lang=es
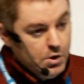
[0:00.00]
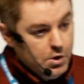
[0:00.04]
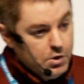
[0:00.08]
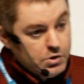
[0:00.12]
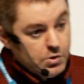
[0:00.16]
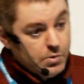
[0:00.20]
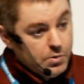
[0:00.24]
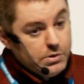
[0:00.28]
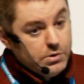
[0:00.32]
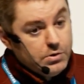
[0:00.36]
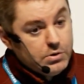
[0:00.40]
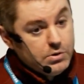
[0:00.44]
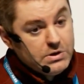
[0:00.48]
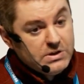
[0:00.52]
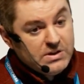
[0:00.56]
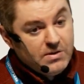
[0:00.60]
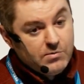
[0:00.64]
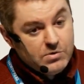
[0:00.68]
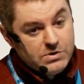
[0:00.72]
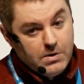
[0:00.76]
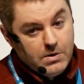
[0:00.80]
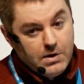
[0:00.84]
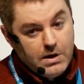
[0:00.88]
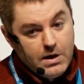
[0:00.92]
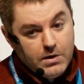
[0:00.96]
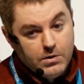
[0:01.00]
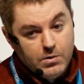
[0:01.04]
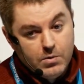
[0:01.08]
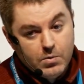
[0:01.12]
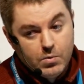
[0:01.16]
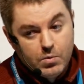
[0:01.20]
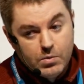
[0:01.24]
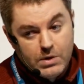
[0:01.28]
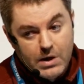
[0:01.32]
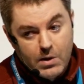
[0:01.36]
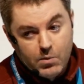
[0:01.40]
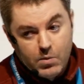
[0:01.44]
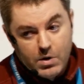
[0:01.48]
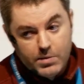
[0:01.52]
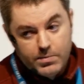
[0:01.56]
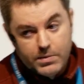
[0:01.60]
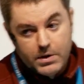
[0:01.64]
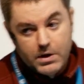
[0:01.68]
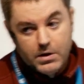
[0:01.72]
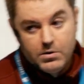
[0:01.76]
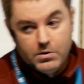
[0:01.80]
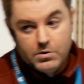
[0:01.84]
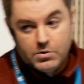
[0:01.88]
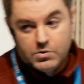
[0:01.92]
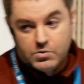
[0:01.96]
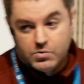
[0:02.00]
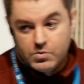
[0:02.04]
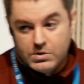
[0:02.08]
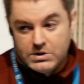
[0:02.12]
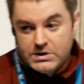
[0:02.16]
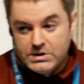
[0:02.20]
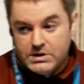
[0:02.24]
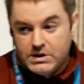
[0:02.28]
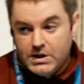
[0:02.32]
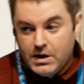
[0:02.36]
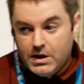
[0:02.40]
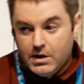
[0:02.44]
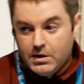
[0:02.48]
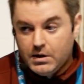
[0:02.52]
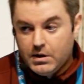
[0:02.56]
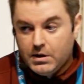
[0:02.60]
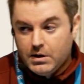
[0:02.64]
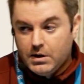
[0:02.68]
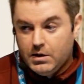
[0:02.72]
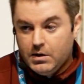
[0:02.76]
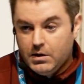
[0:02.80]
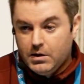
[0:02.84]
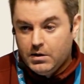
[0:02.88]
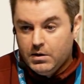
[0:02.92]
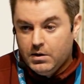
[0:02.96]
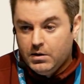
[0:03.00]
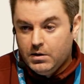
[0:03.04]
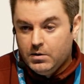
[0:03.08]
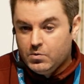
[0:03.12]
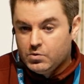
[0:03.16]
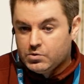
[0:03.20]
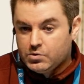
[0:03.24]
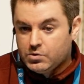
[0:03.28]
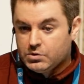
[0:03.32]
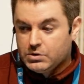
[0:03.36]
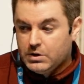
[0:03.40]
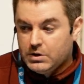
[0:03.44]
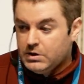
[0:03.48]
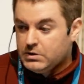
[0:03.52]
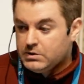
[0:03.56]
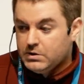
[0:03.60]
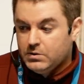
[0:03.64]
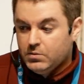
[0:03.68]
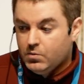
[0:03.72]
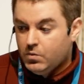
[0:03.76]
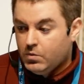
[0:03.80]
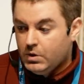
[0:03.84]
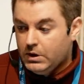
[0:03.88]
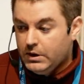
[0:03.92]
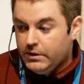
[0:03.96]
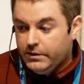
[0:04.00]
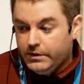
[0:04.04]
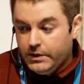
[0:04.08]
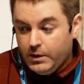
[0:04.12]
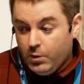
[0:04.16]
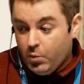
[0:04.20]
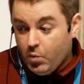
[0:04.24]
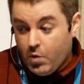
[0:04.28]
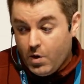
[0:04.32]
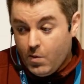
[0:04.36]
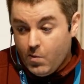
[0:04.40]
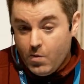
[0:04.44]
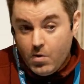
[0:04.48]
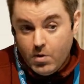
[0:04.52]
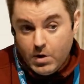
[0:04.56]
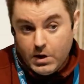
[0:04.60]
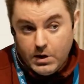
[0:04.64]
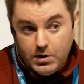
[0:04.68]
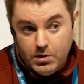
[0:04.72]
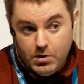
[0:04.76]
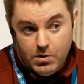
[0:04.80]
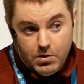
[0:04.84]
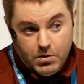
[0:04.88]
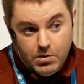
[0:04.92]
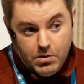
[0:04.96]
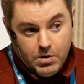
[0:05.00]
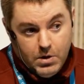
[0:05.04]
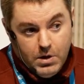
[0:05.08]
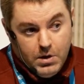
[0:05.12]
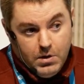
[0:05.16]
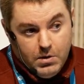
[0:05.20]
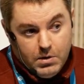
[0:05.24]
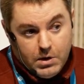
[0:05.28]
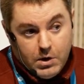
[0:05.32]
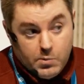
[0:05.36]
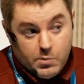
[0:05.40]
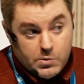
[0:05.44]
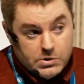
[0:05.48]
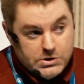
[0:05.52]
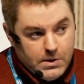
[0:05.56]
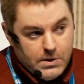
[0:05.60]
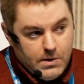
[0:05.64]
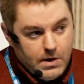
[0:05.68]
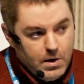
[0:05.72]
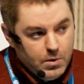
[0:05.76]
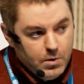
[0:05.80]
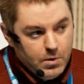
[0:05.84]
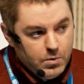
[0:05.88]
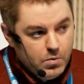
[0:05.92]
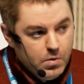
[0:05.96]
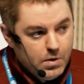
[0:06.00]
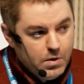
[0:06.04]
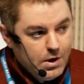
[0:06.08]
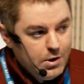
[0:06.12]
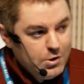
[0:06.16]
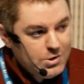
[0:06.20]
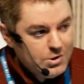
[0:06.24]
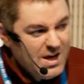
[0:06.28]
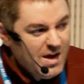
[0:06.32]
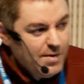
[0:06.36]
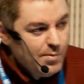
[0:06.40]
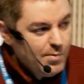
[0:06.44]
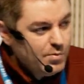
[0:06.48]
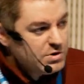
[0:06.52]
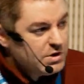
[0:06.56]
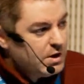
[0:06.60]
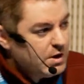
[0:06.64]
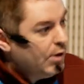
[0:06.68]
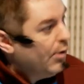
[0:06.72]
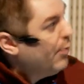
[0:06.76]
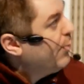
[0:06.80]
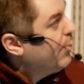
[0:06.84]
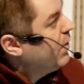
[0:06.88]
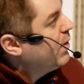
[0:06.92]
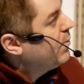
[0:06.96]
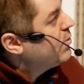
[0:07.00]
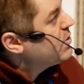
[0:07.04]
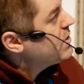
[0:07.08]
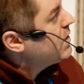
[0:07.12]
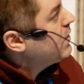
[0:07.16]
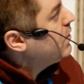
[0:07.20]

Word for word: sobre todo si estamos trabajando en una web que no es nuestra, que incluso es de un cliente nuevo, que no, hemos trabajado nunca, no sabemos qué nos podemos